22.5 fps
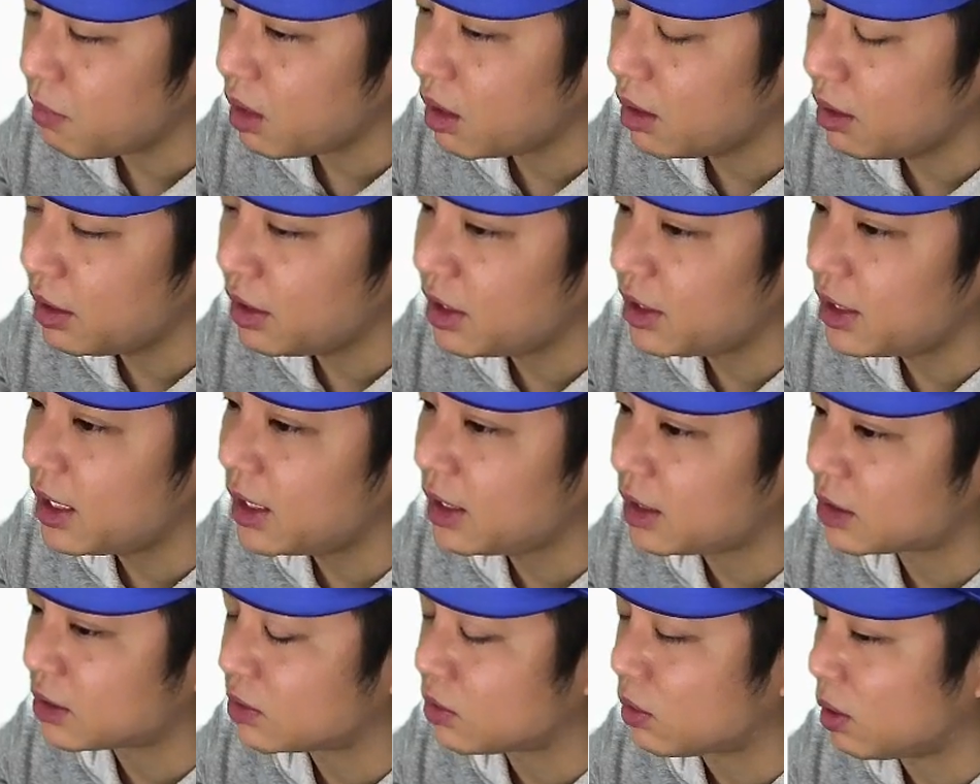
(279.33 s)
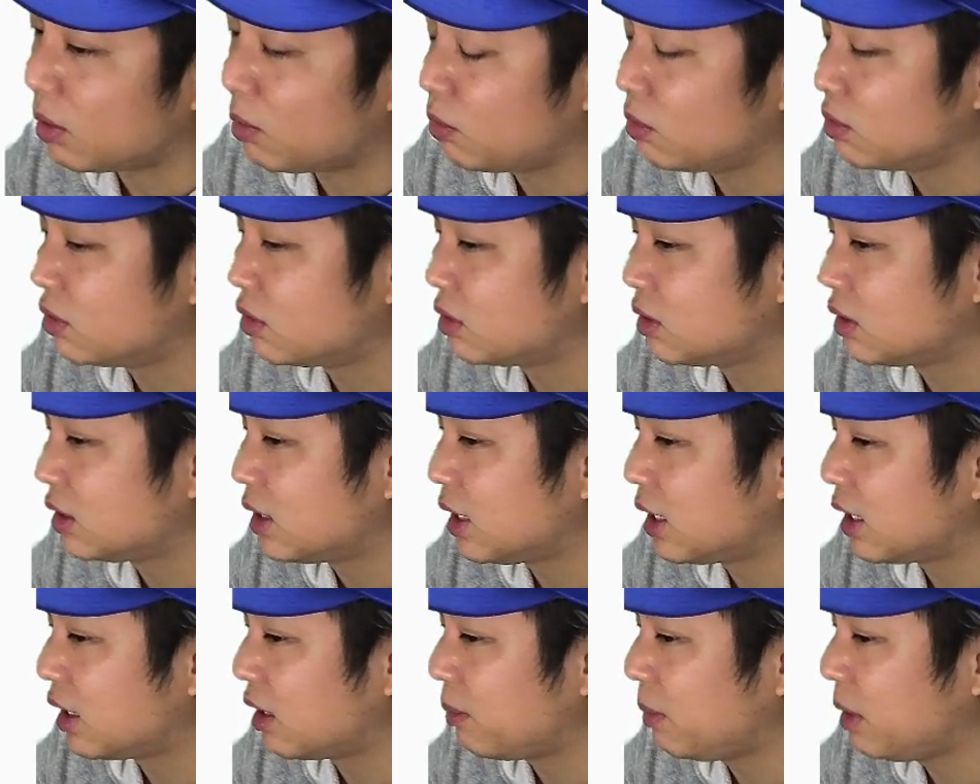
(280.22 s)
で被打率ドラゴンズ
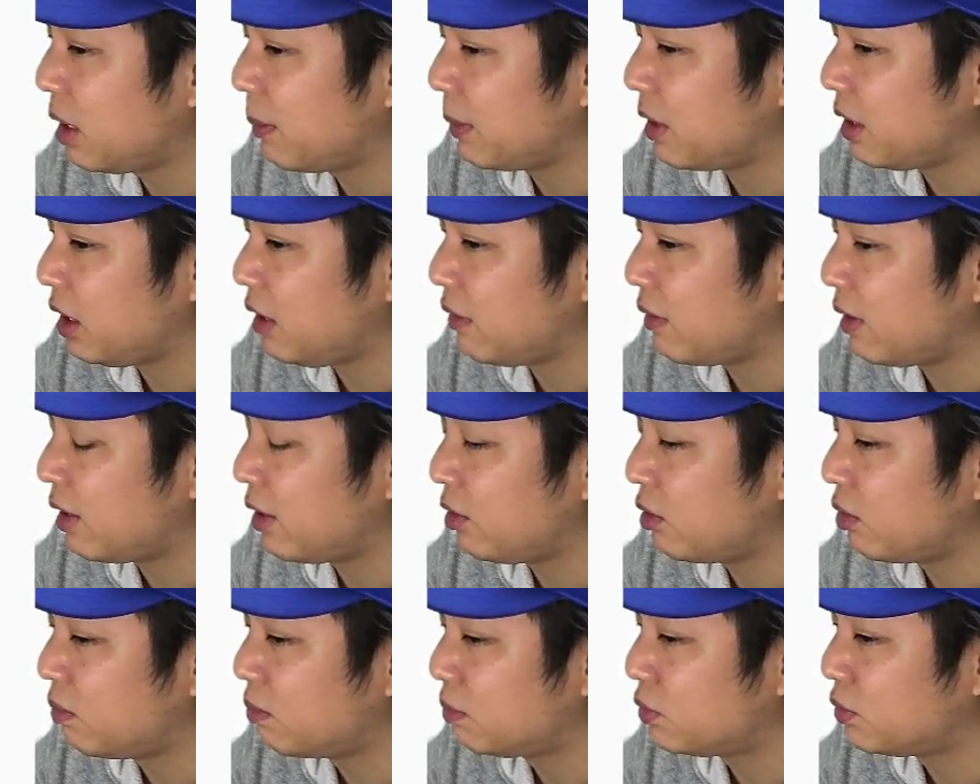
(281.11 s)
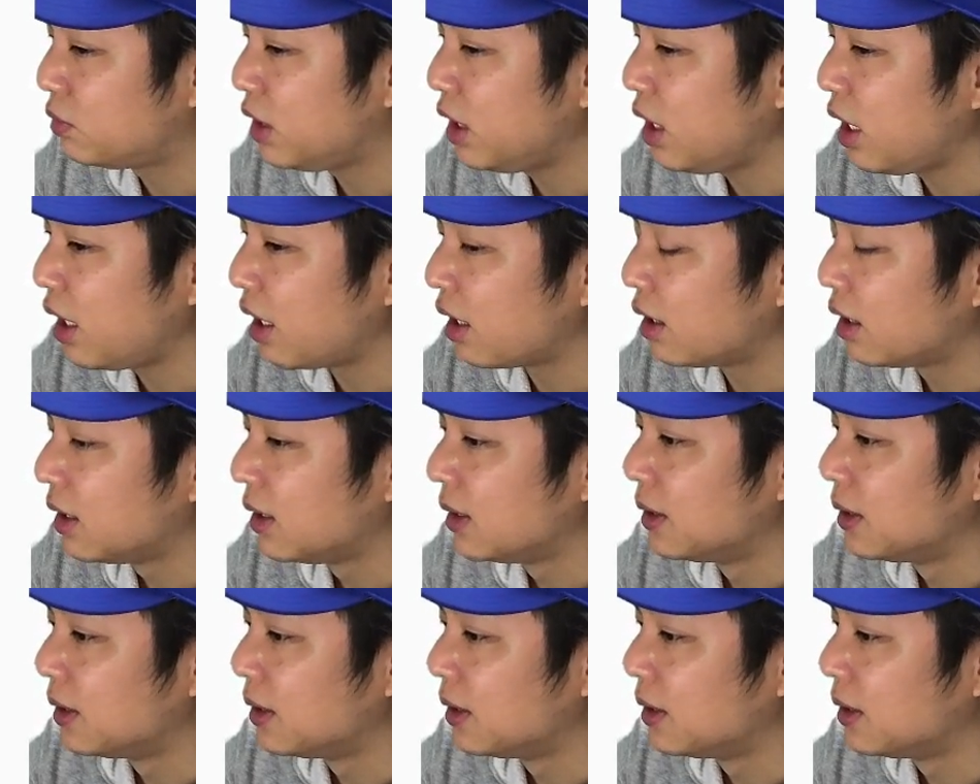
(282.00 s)
側から見れば2割4分2厘